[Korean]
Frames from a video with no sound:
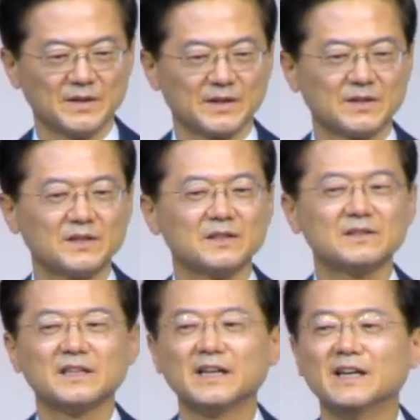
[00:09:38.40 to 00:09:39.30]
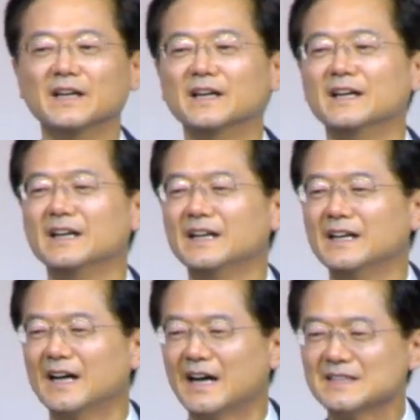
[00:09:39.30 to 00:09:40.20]
그랬는데
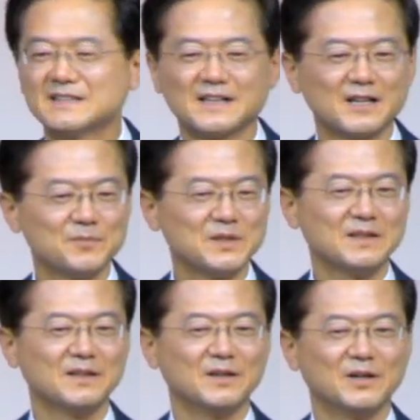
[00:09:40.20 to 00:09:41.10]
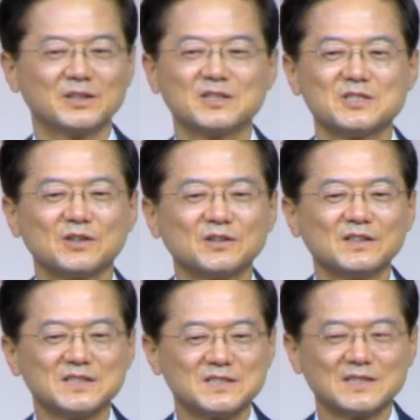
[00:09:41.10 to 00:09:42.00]
예, 한 사람이 어떤
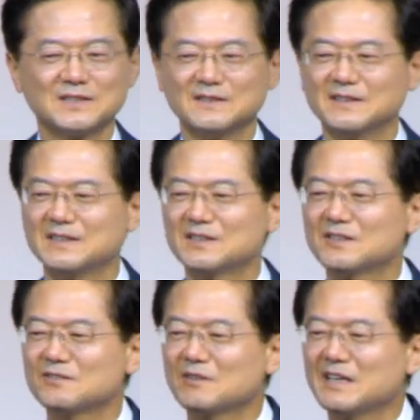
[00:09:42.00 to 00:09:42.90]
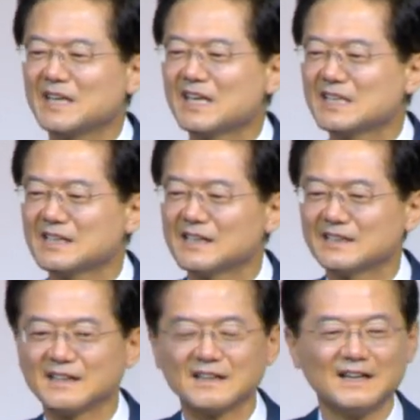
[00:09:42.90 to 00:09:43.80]
저널리스트 여성과 얘기를
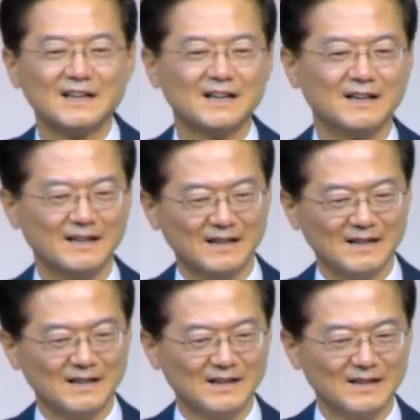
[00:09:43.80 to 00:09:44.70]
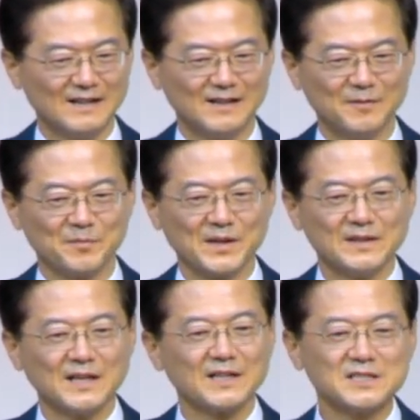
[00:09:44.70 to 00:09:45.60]
하다가 어,
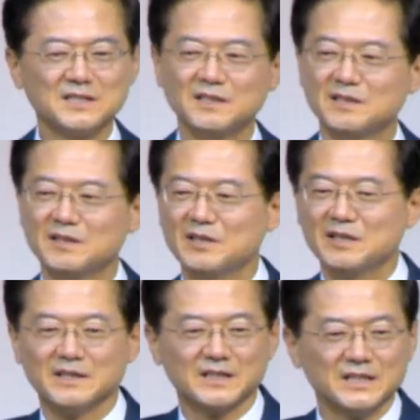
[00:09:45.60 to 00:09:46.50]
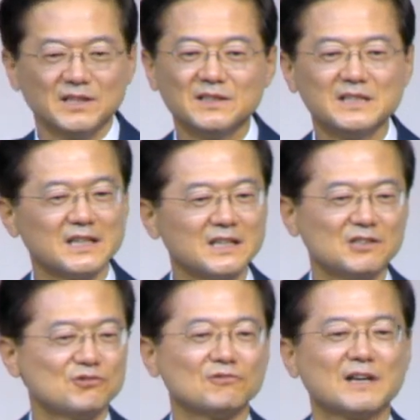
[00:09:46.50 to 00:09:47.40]
당신이 이런 얘기를
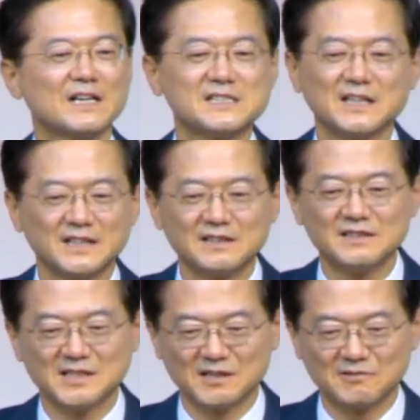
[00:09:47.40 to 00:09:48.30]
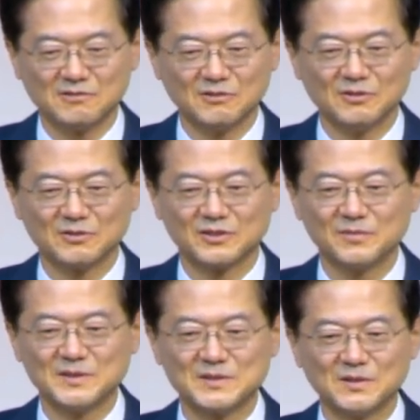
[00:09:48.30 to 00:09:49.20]
주로 하지 않았느냐고
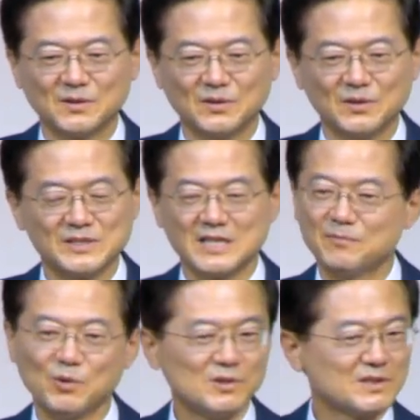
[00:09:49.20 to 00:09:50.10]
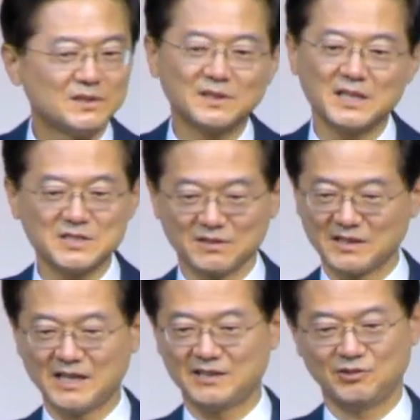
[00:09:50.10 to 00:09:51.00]
그러면서 제목을 그렇게
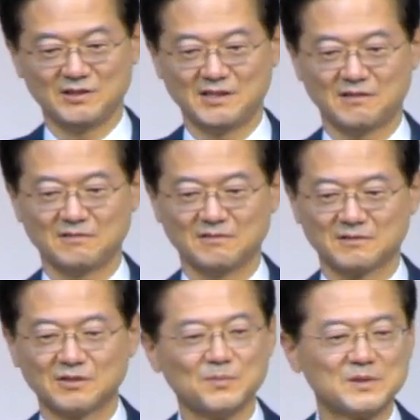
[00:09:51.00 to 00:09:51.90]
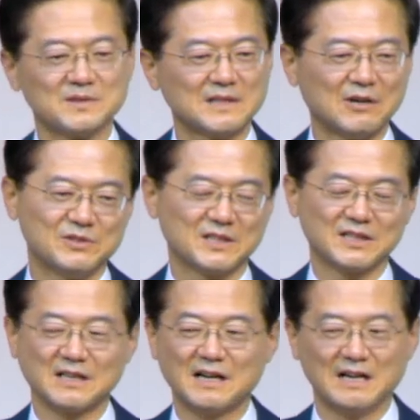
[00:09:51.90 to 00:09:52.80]
정해야 된다고 그러면서 나온
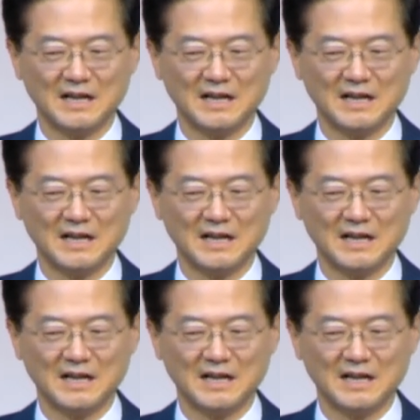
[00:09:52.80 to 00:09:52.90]
얘기가